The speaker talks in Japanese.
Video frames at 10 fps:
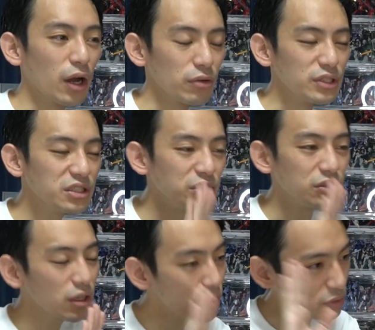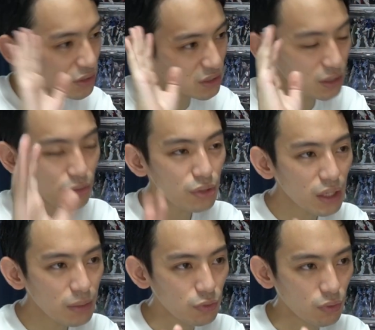あの一時結構ね G
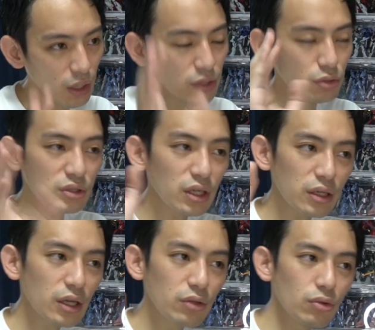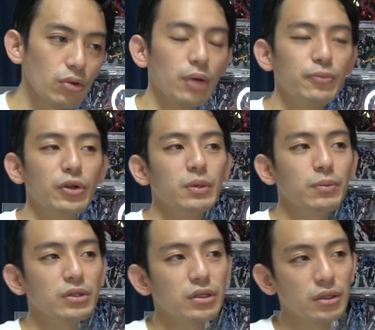フレームとか食玩系の
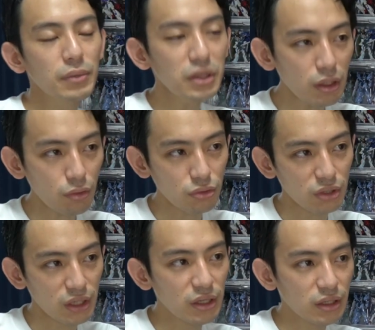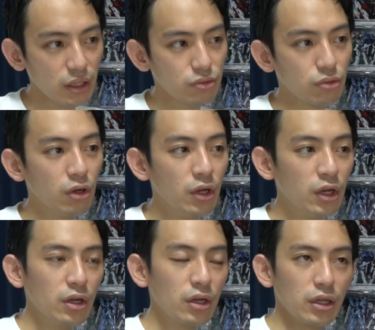プレミアムバンダイってめったなことでなんかその
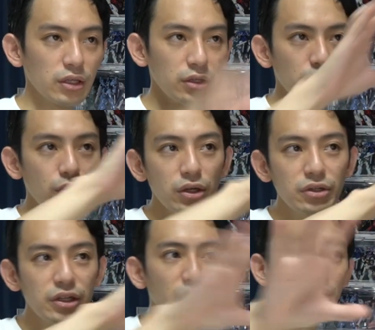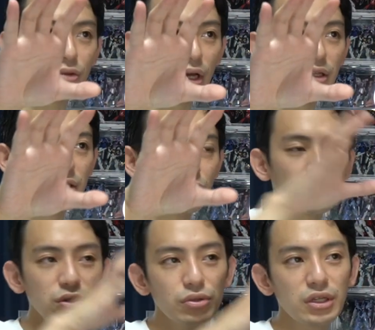何予約期間の間に途
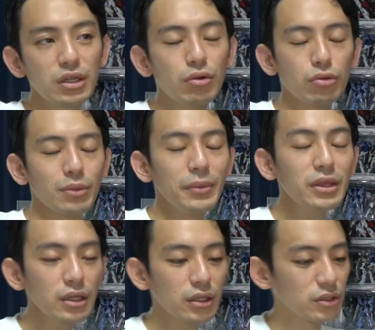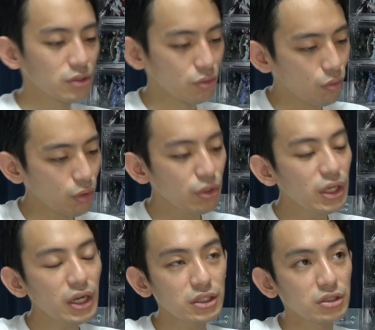中で売り切ることってめったにないんですけどこれ売り
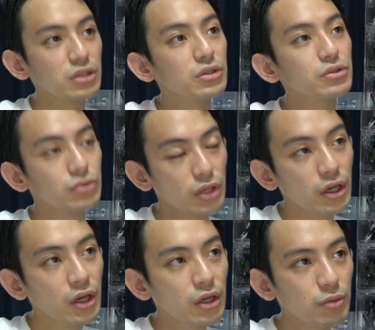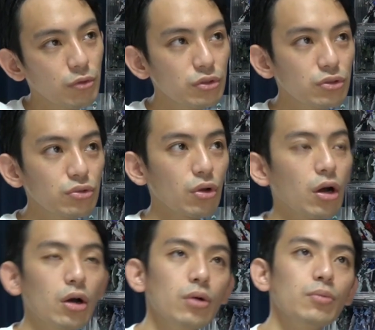切れちゃったんですよね。で僕ちょっと
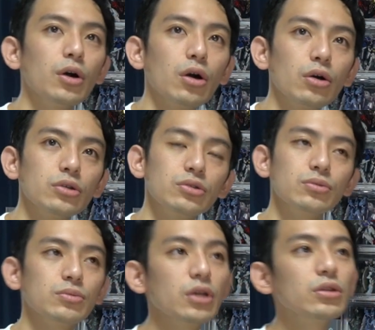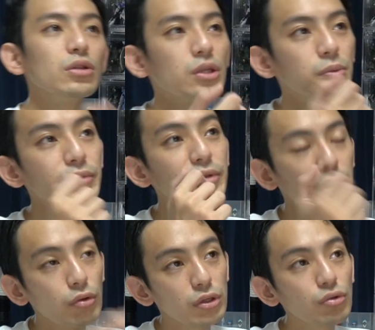ああまあねアニメ見て
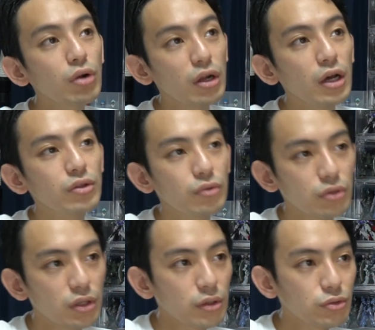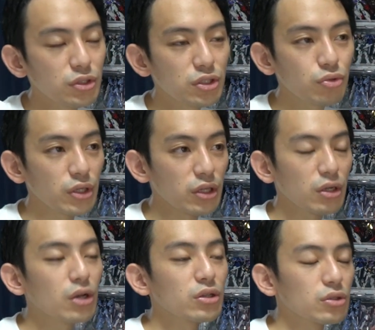予約しようかなと思って初日とかにやって
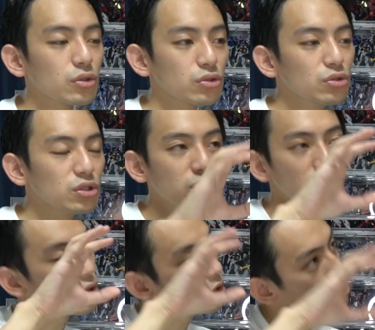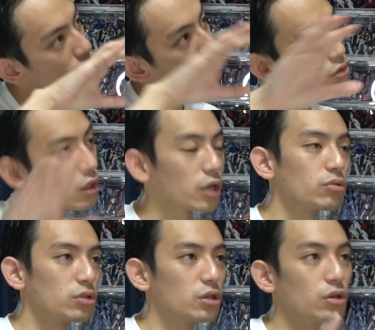なかったんですけど数日なんかいっしゅうかんぐらい
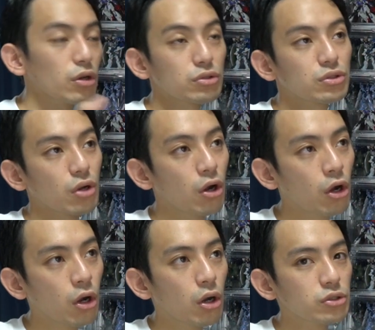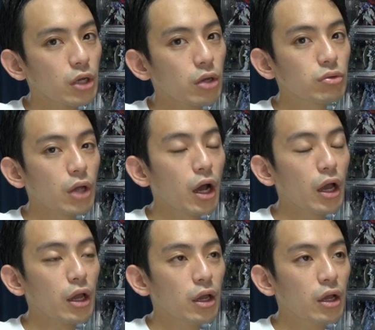後に予約してたら在庫な
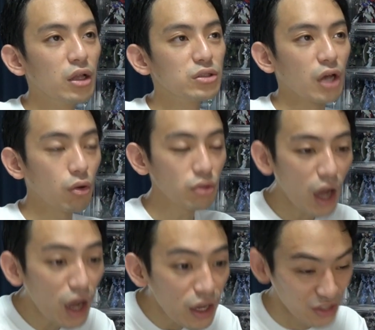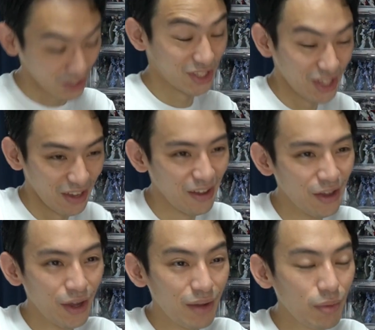い在庫ないってなって
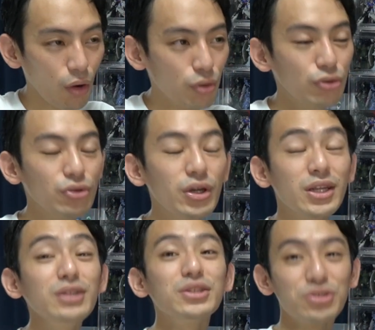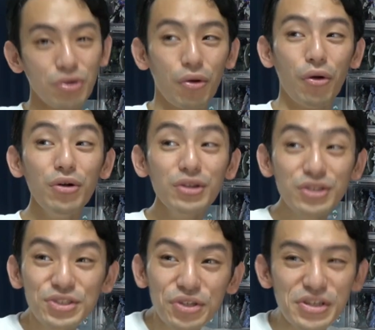もう震えたんですよ
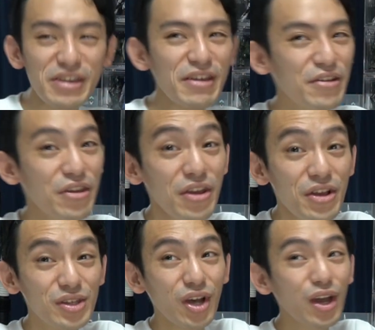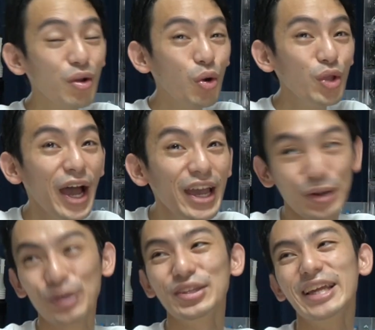本当に。え在庫ない
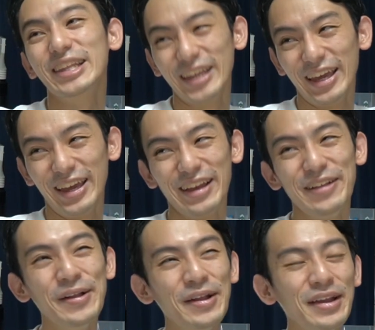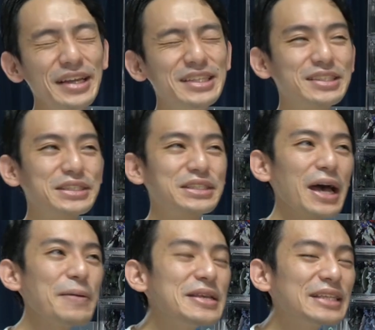のってなって
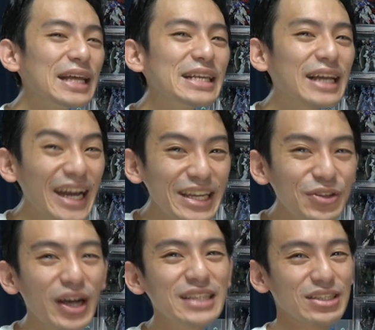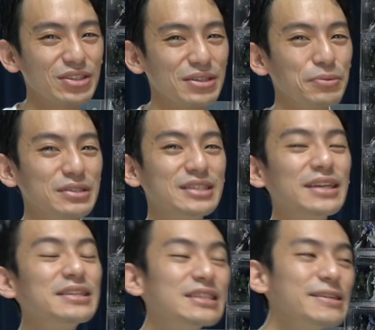久々に買い逃したという
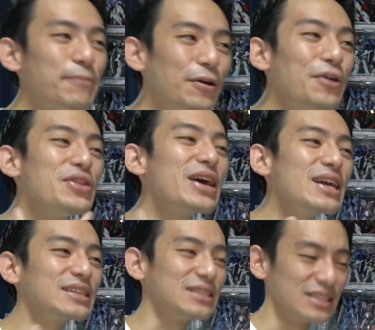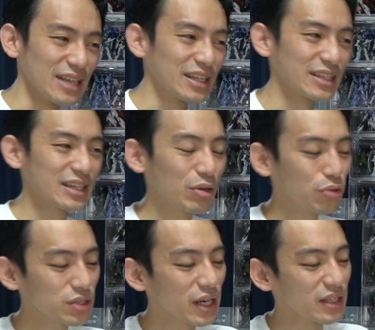絶望の嵐にね叩き
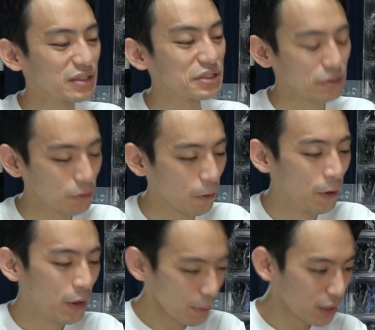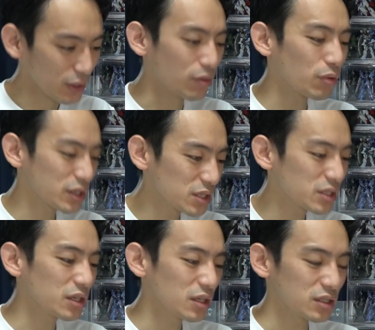落とされたんですけどまあねこれは奇
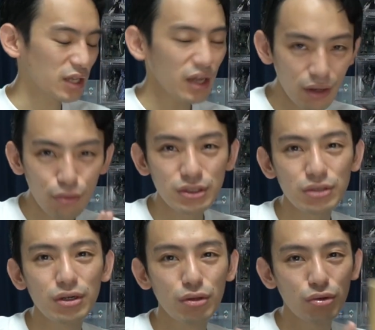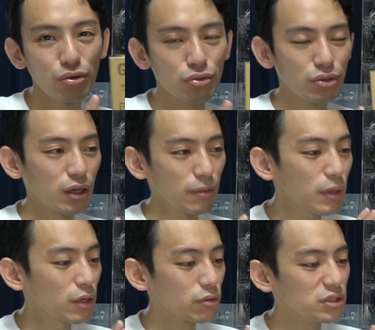跡的に再販をしてくれるということで
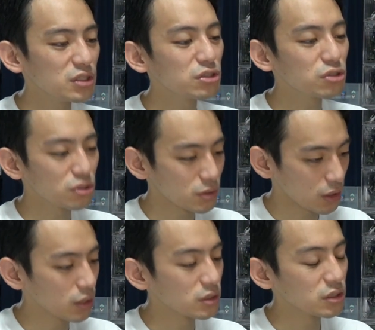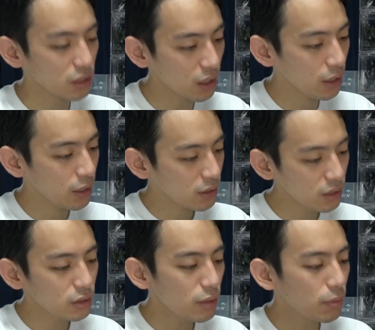まああの二次受注みたいな感じでね
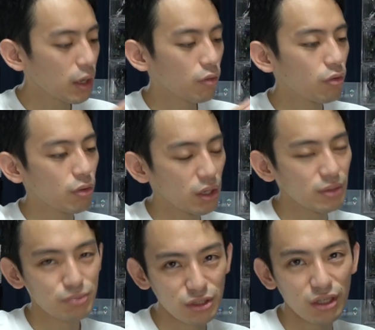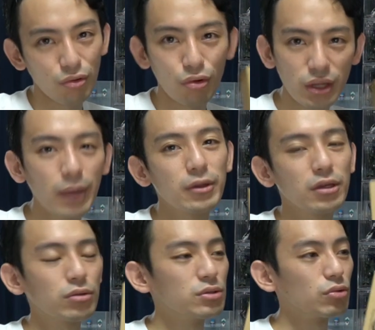なんでまあこれは無事この
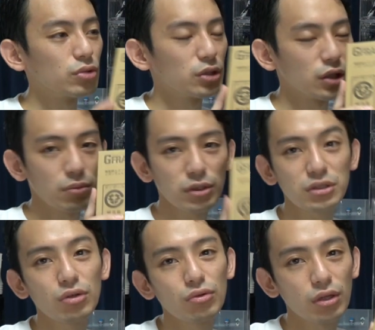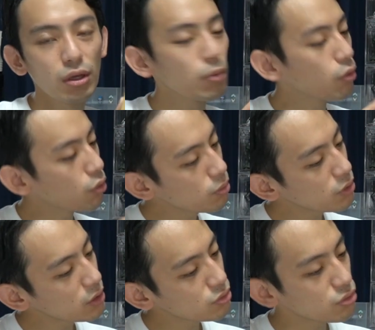タイミングでアップすることができましたので、まあ、これも
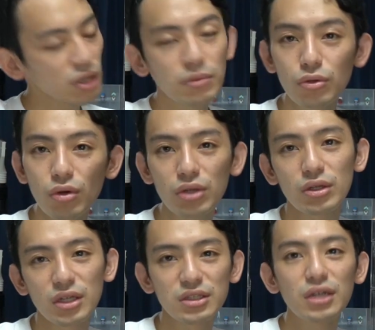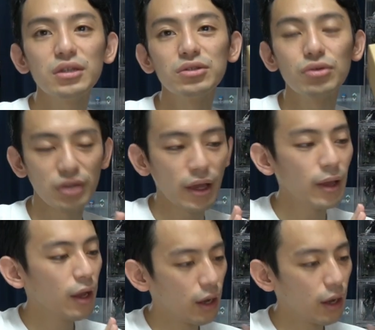ねちょっとレビュー動画とか出したいですよね。